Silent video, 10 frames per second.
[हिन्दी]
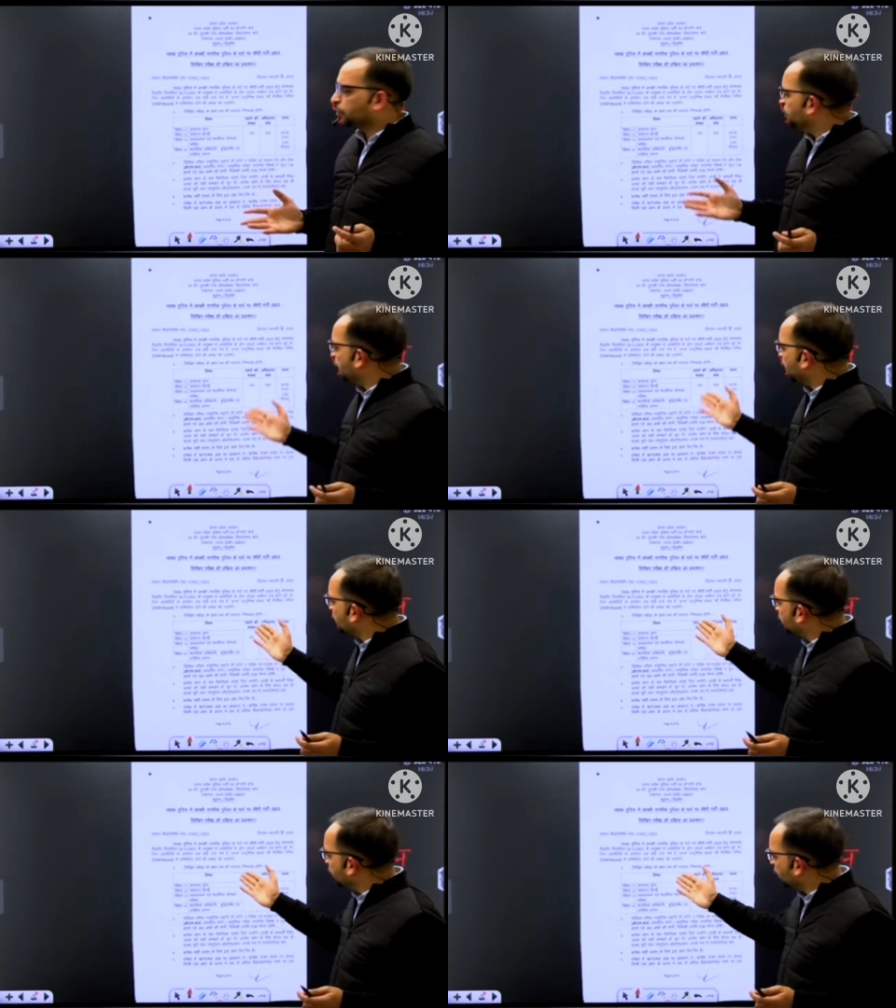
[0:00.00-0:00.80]
तो ये
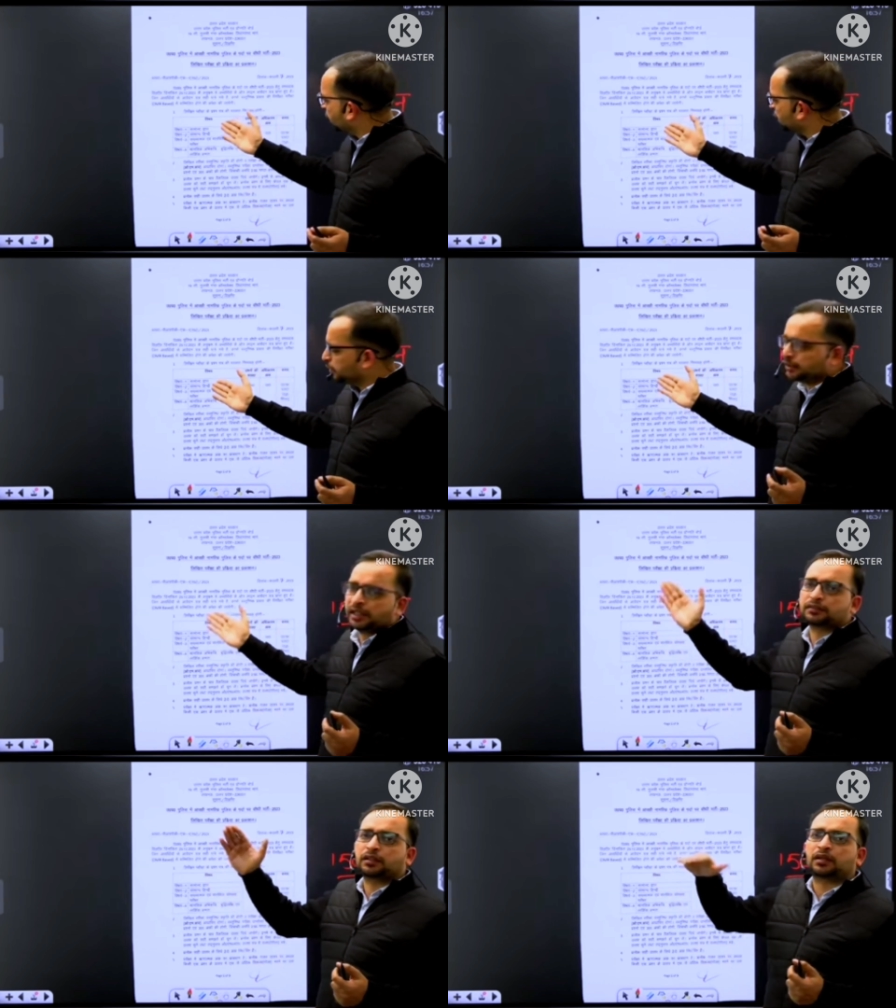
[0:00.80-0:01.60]
ऐसा तो नहीं है कि
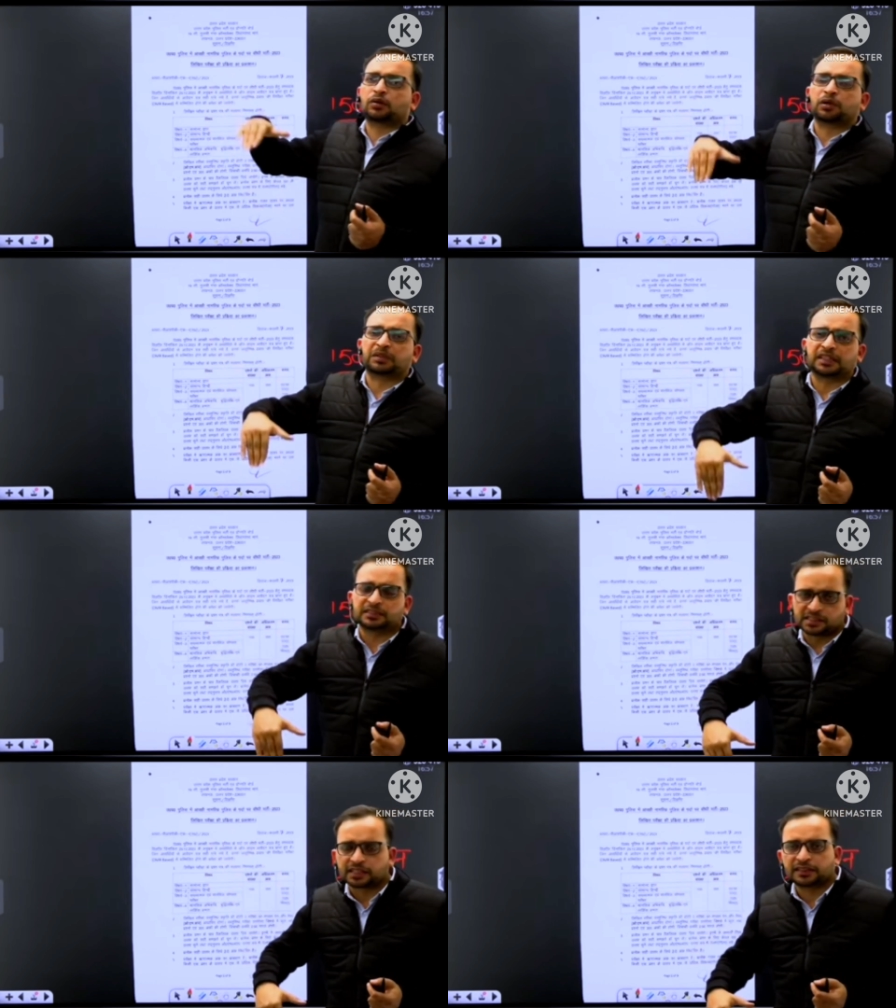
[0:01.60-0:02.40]
हिंदी ऐसा ना हो कि
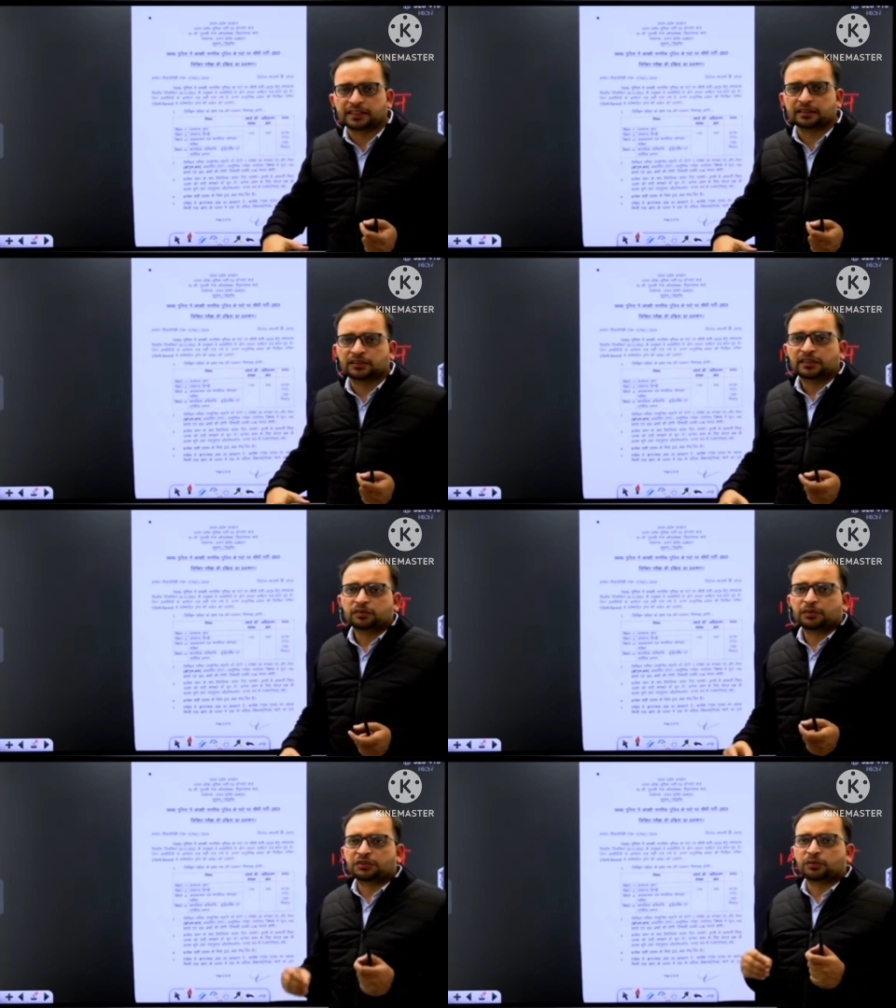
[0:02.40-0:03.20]
पचास की आ जाए
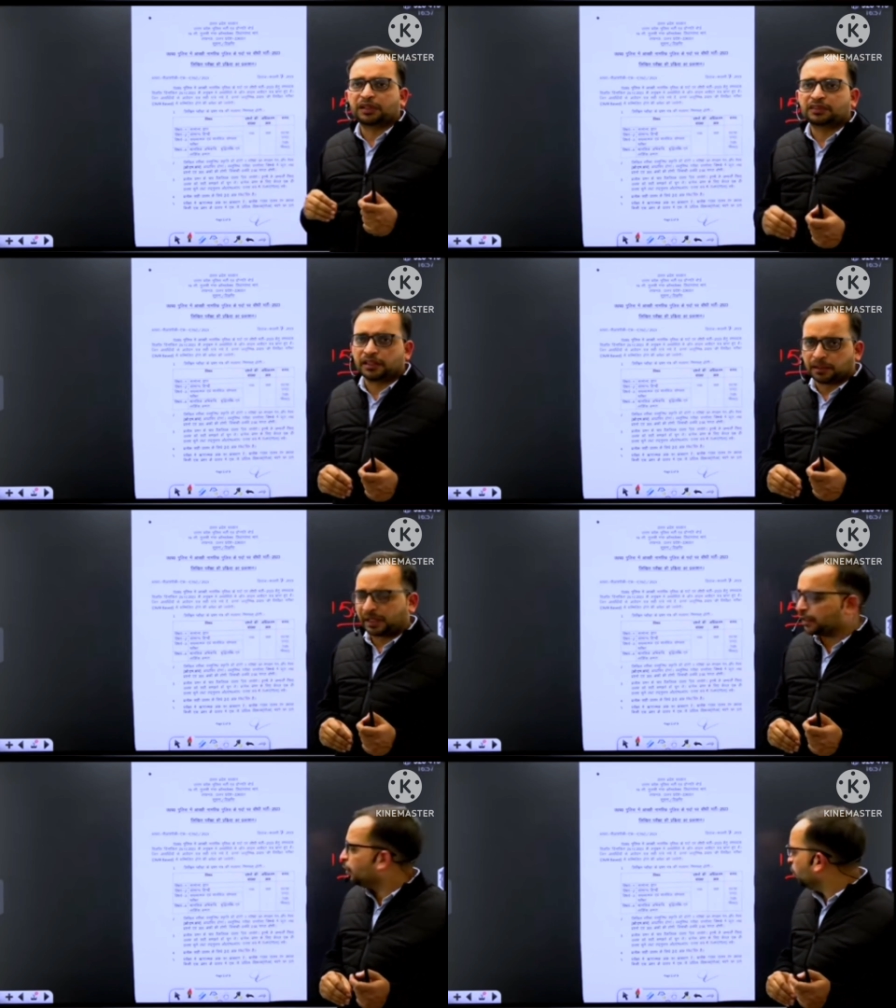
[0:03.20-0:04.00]
तो बच्चों में ये शंका
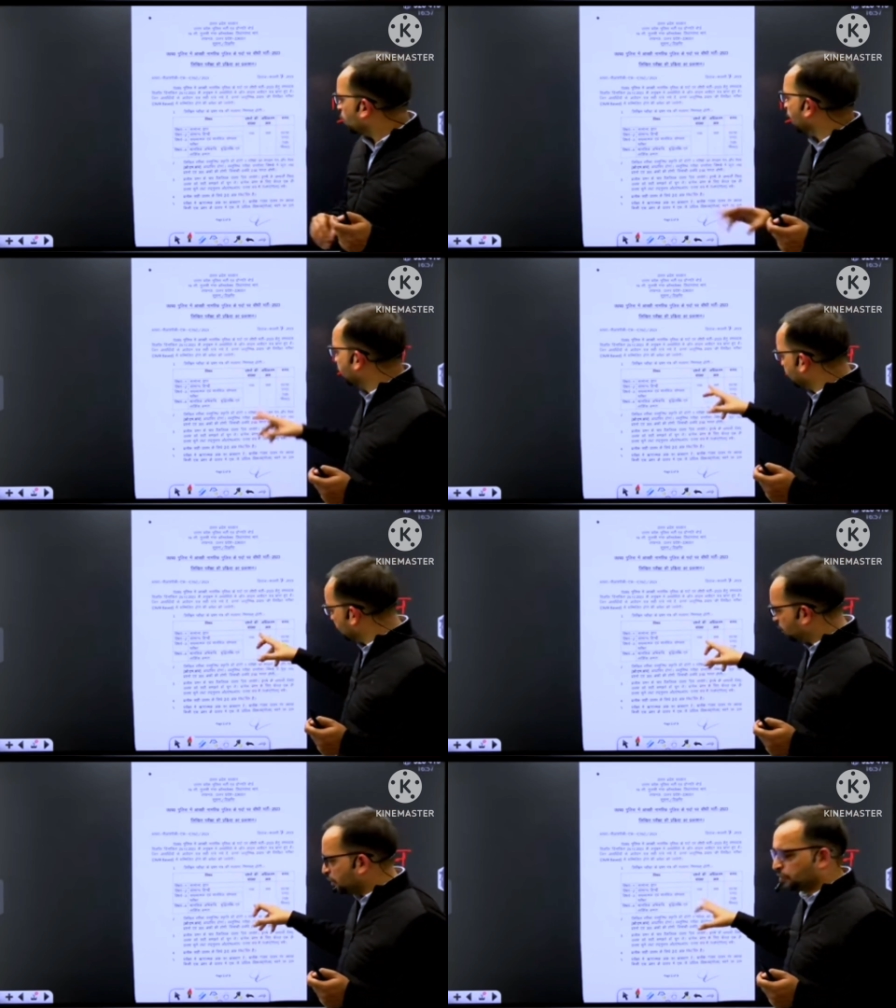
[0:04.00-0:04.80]
पैदा हो रही है
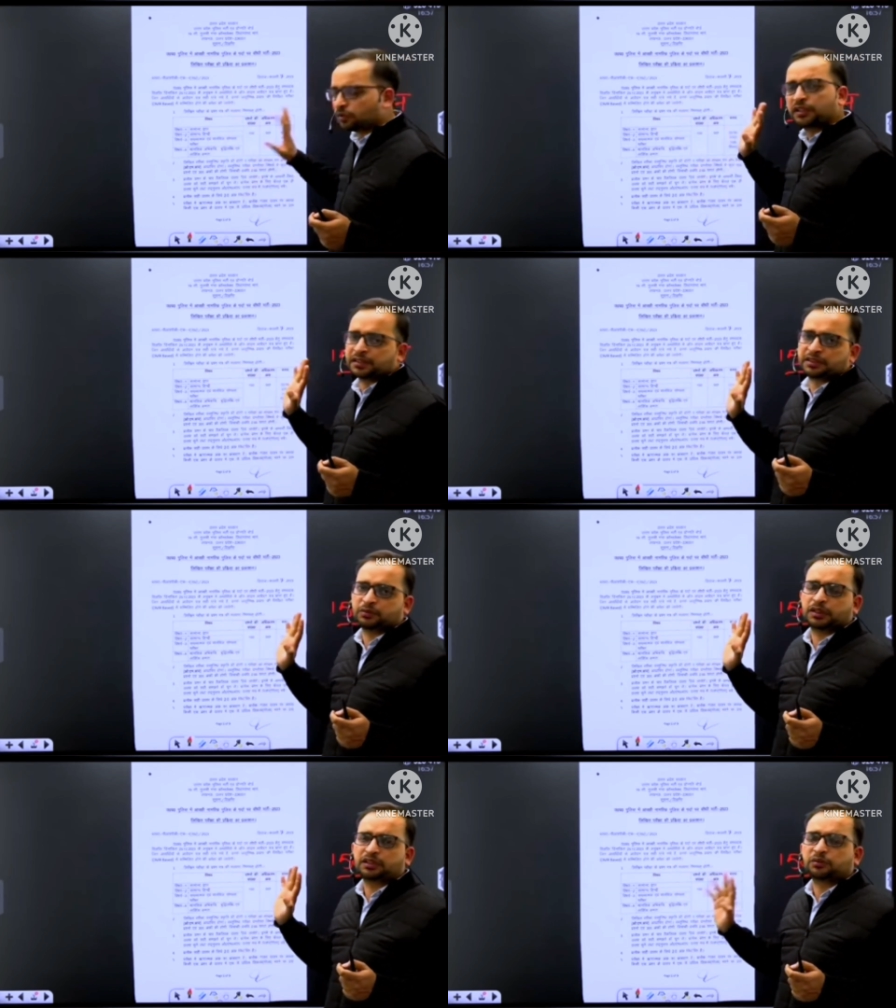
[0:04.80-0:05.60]
इस चीज को
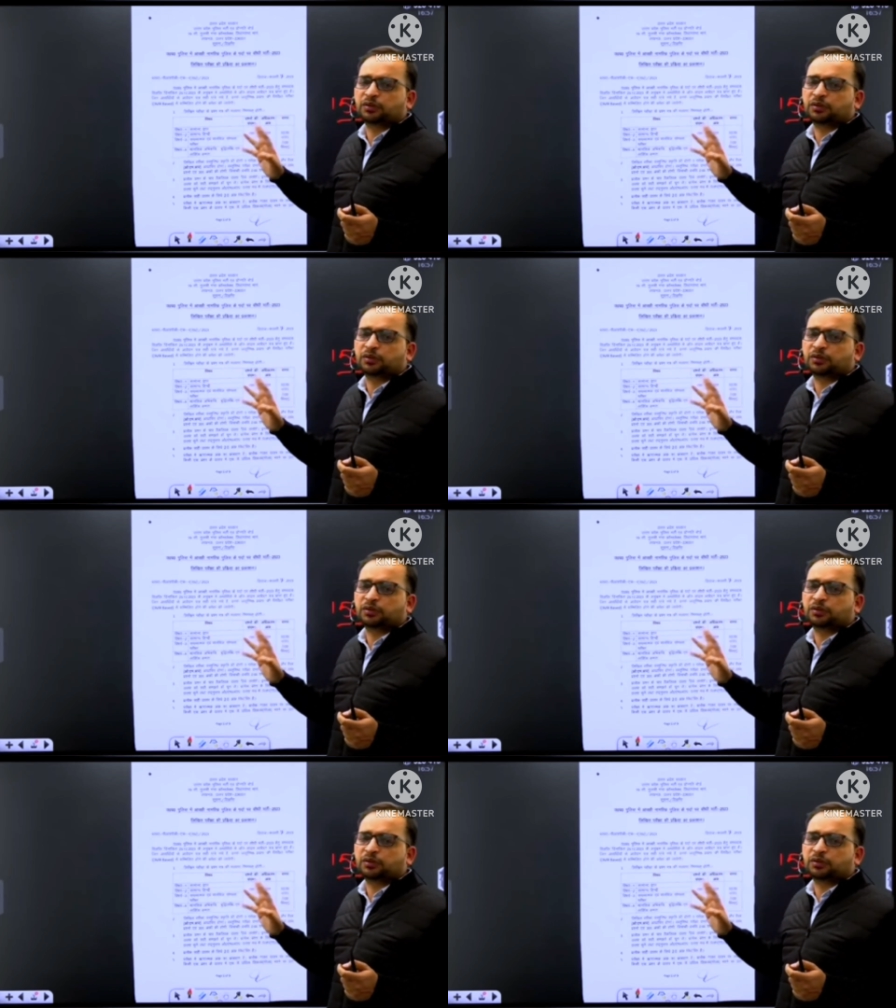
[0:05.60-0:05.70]
देखते हुए